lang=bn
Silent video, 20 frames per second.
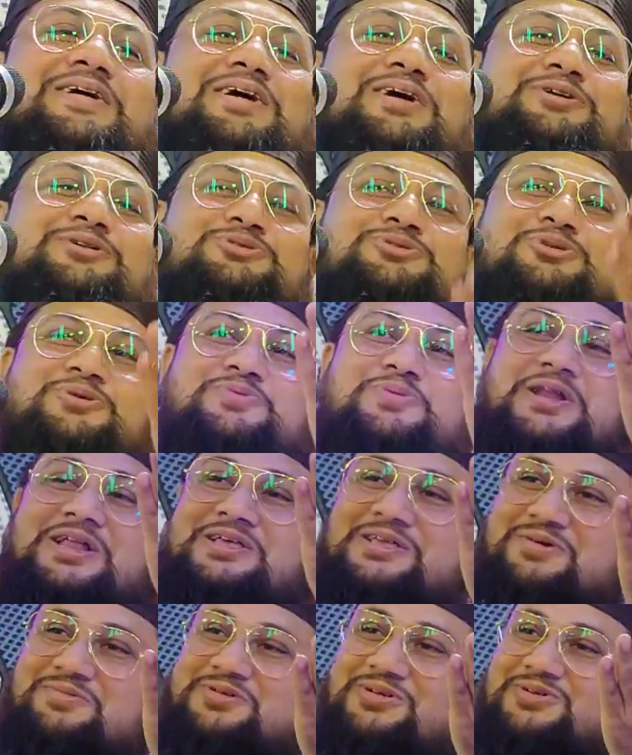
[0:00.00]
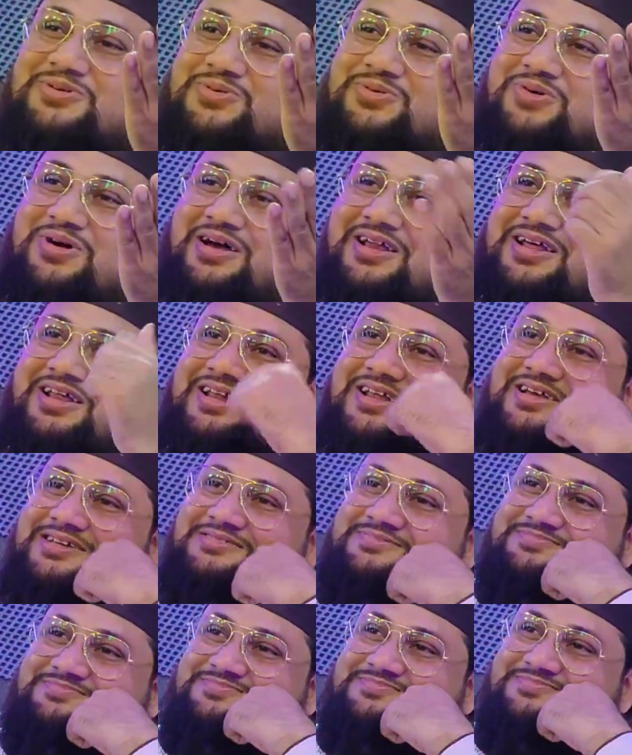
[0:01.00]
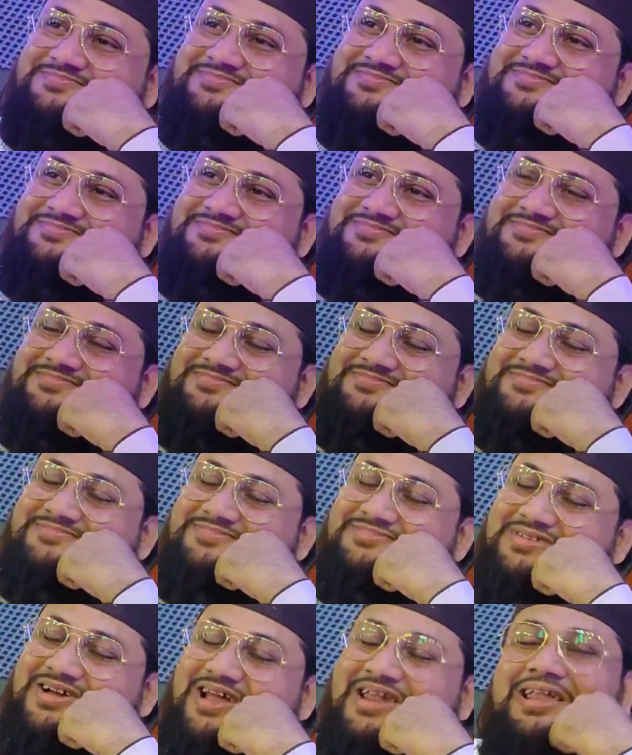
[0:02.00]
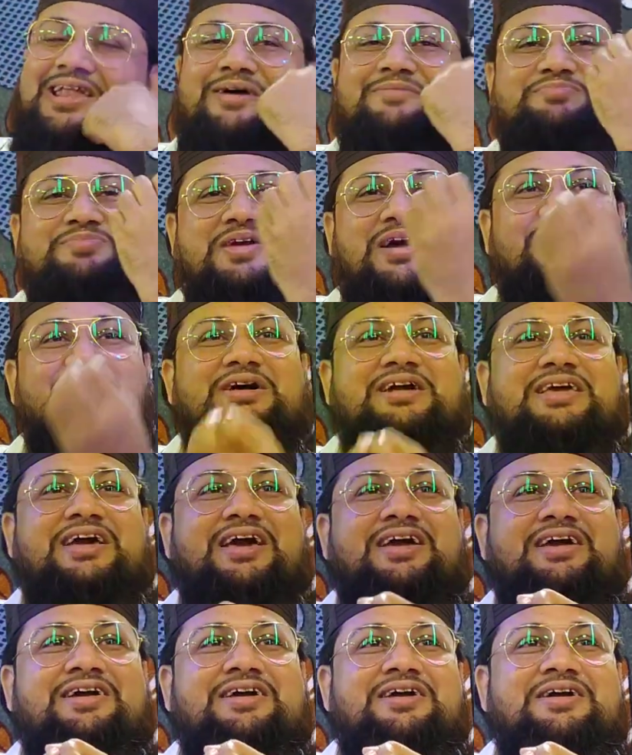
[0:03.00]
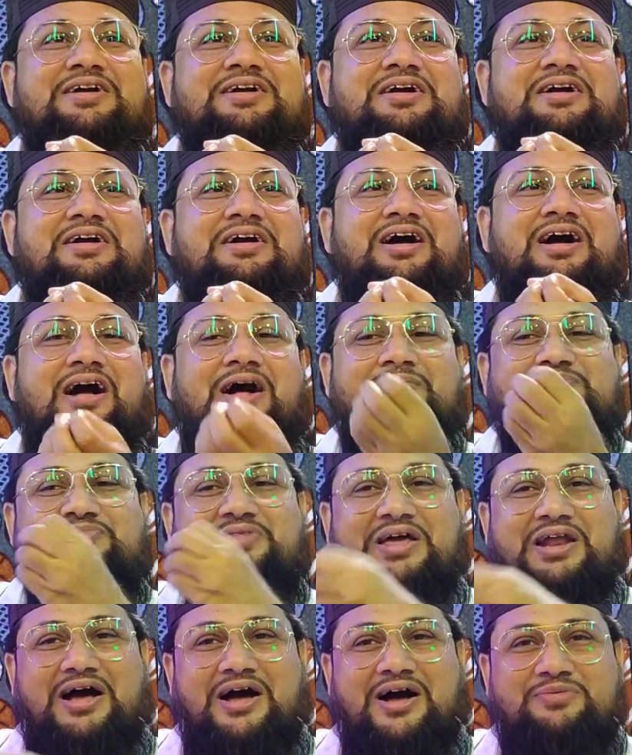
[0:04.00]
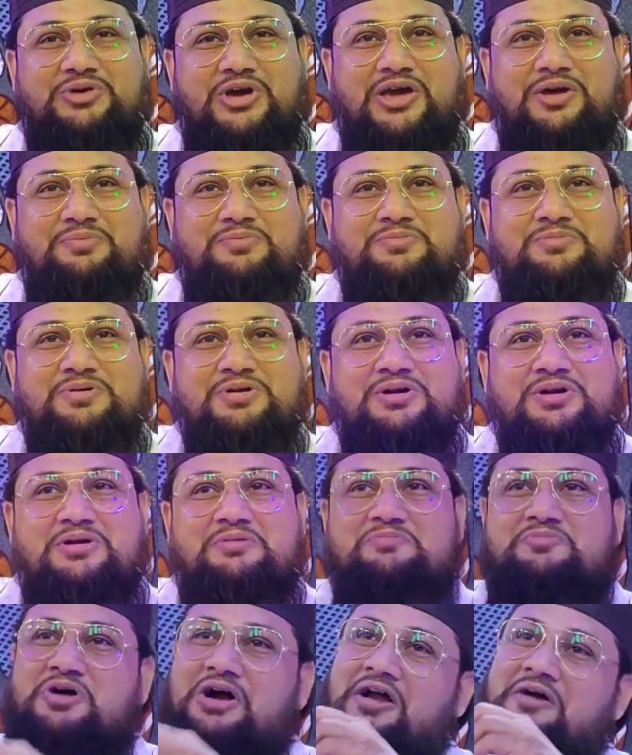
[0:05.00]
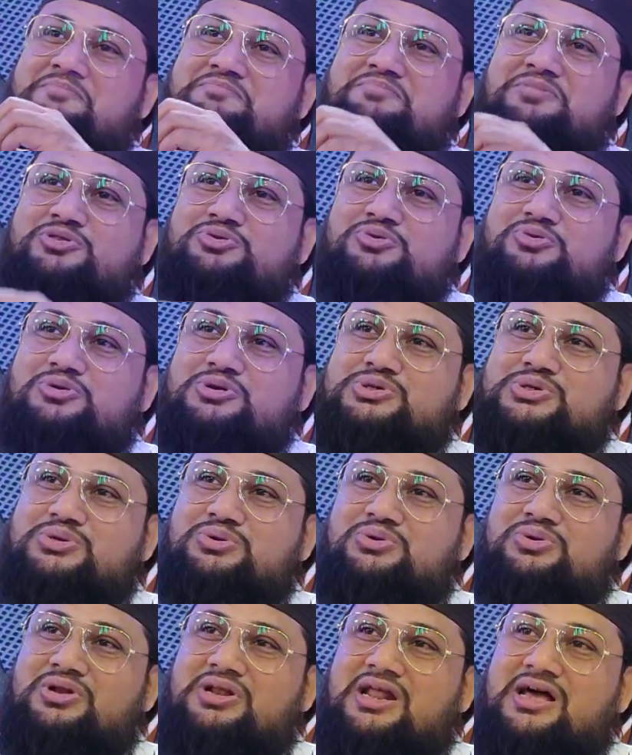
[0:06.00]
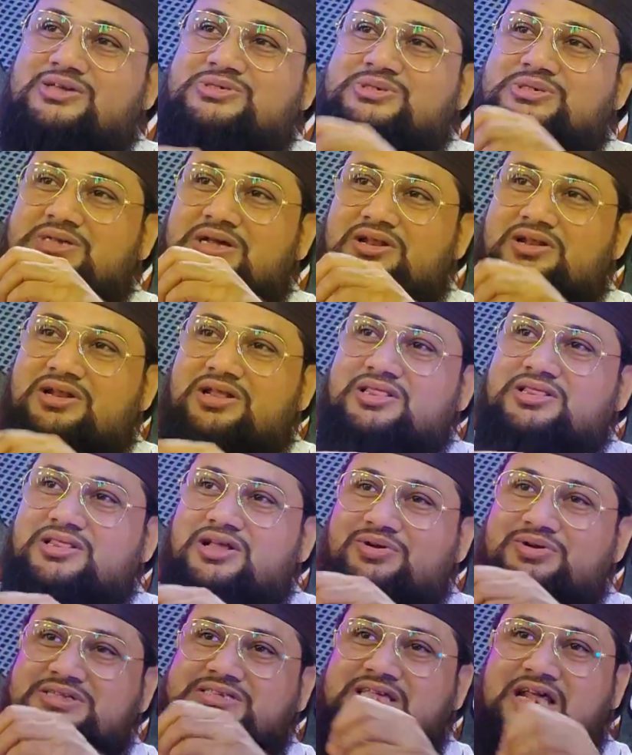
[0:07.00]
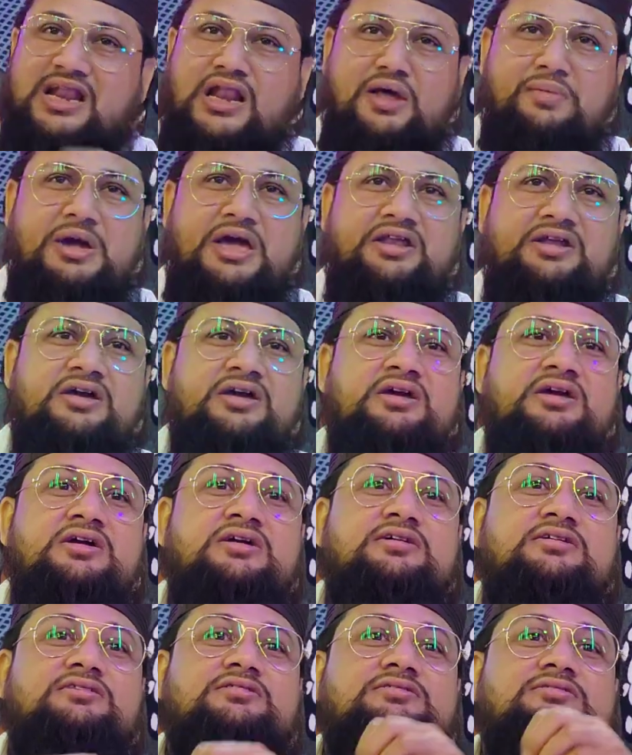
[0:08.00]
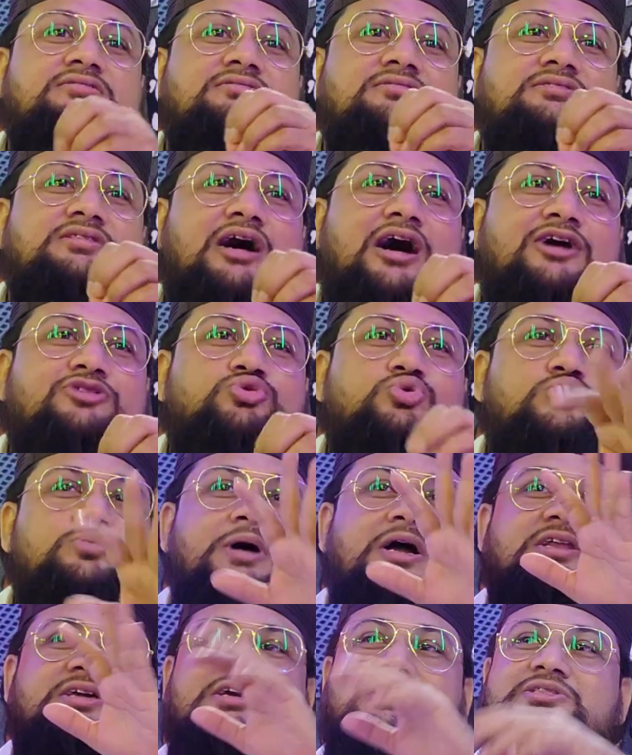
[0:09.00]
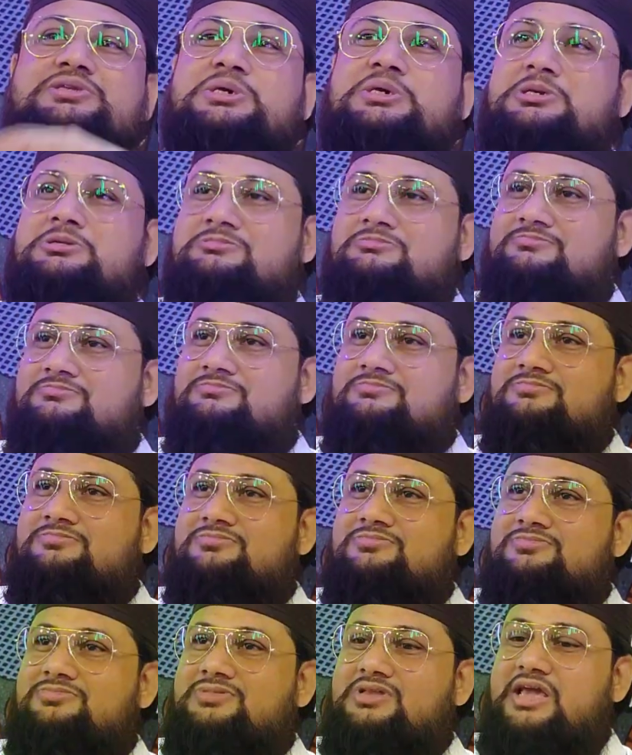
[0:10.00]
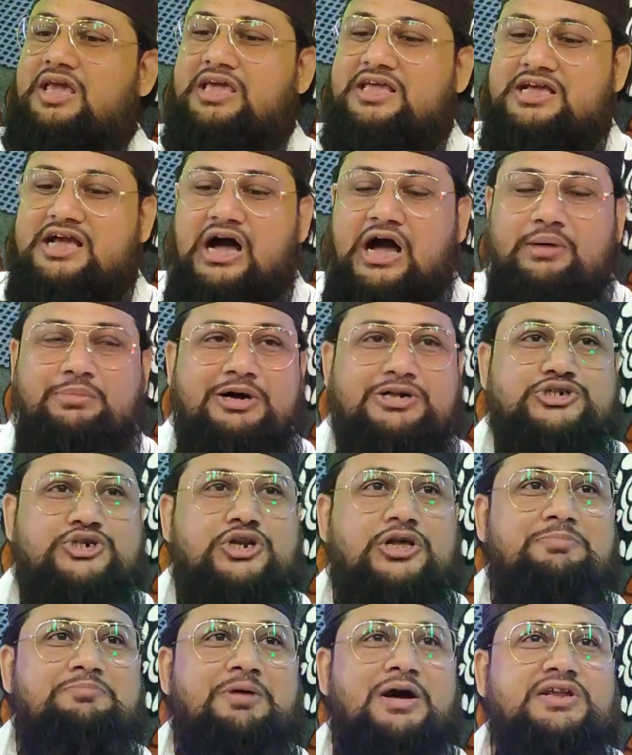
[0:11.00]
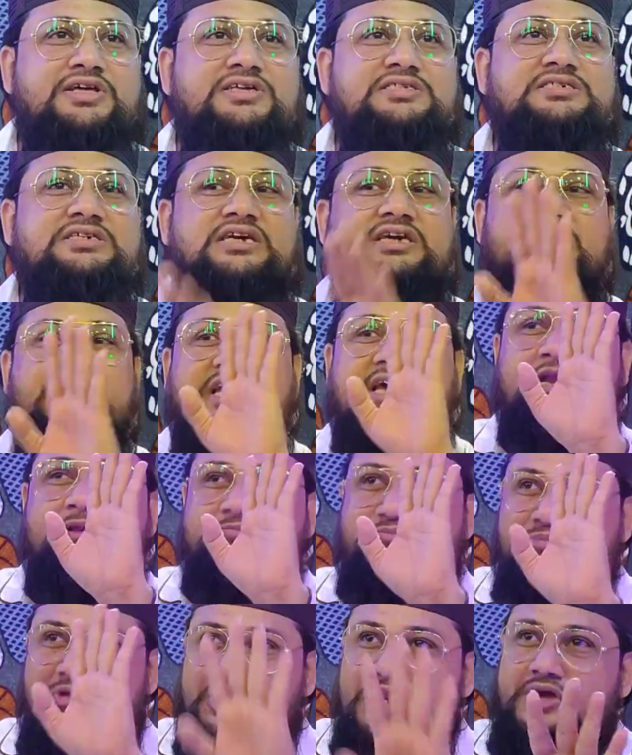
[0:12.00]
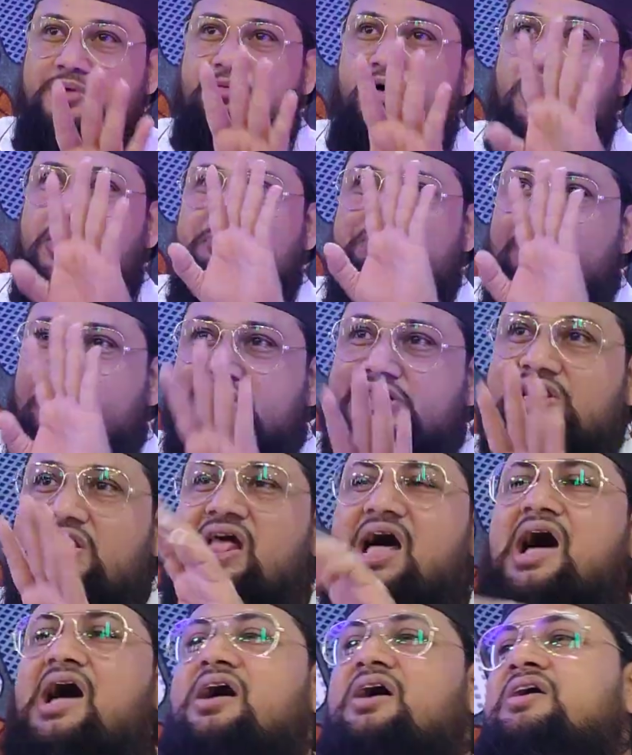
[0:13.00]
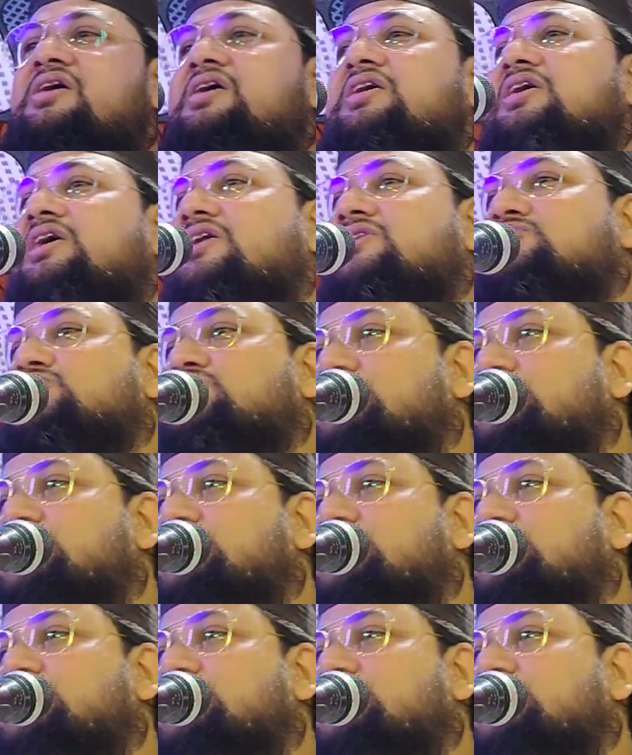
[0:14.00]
আর জোরে বলা যাবে না সুবহানাল্লাহ আল্লাহ আপনি আমাকে আপনার হাবিব মোহাম্মদুর রসুল্লাহ সাল্লাহ সাল্লামের দাদু বানিয়ে দিন এই কাবা শরীফ বানিয়েছি এর বিনিময় বদলা এর